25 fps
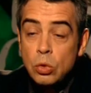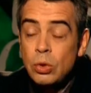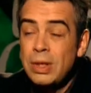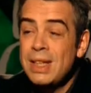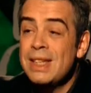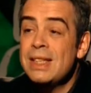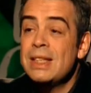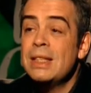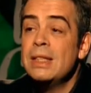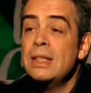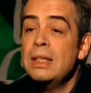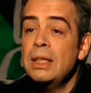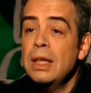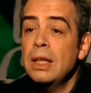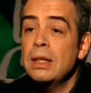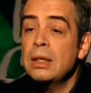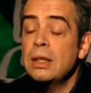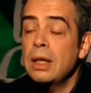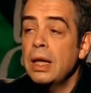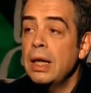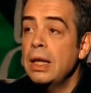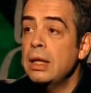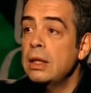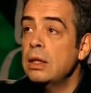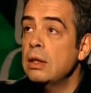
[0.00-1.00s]
То есть
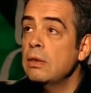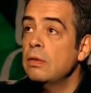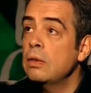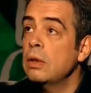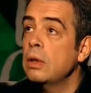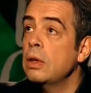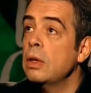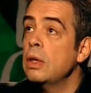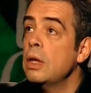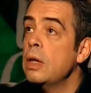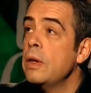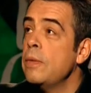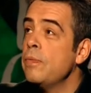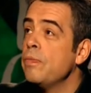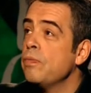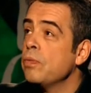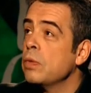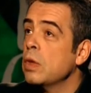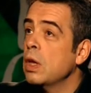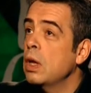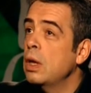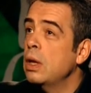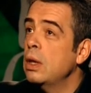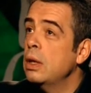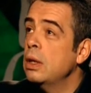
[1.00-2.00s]
нет этого
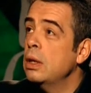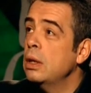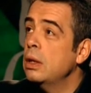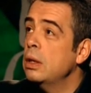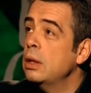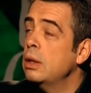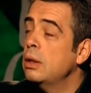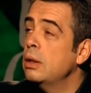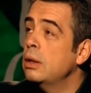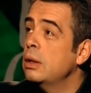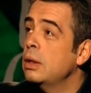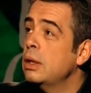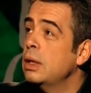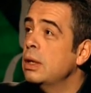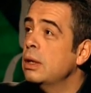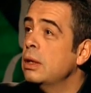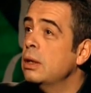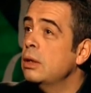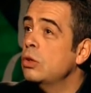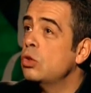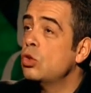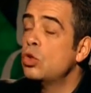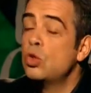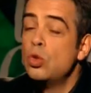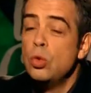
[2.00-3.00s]
э,
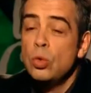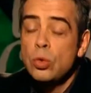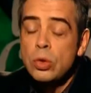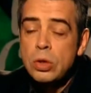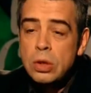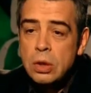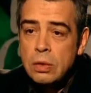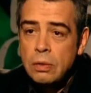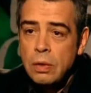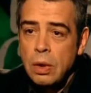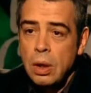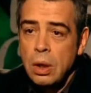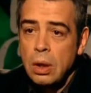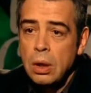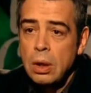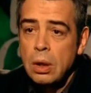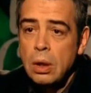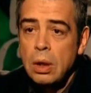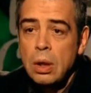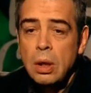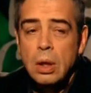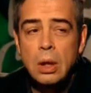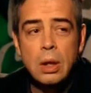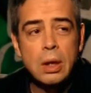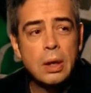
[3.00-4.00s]
э, чувства
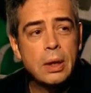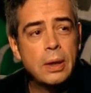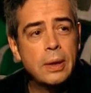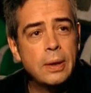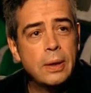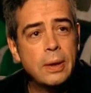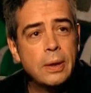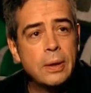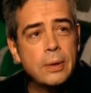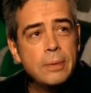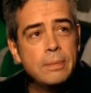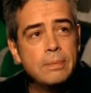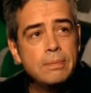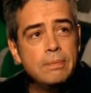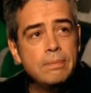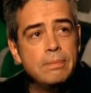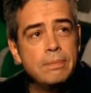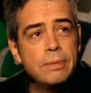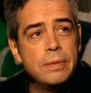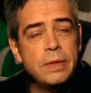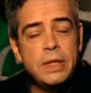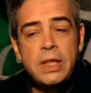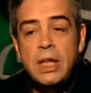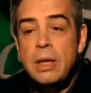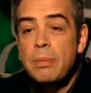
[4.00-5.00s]
э,
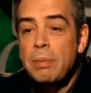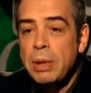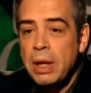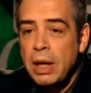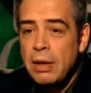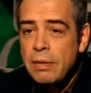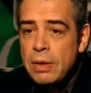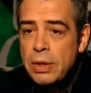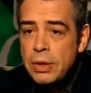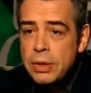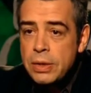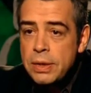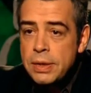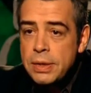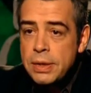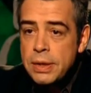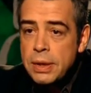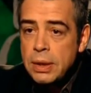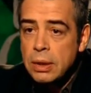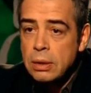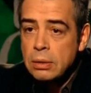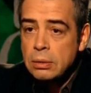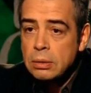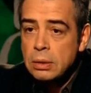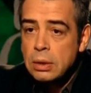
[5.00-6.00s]

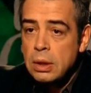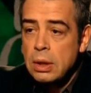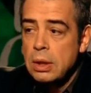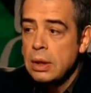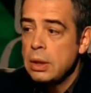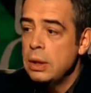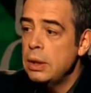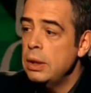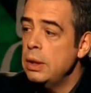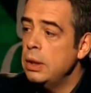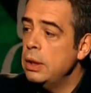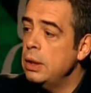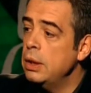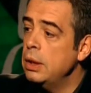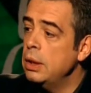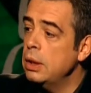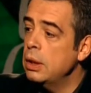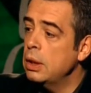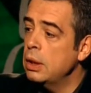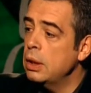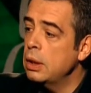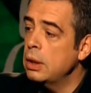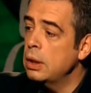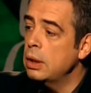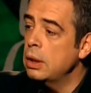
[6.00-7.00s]
неправильности –
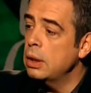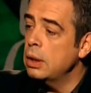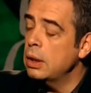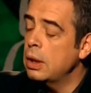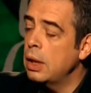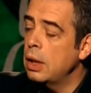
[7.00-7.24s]
и э,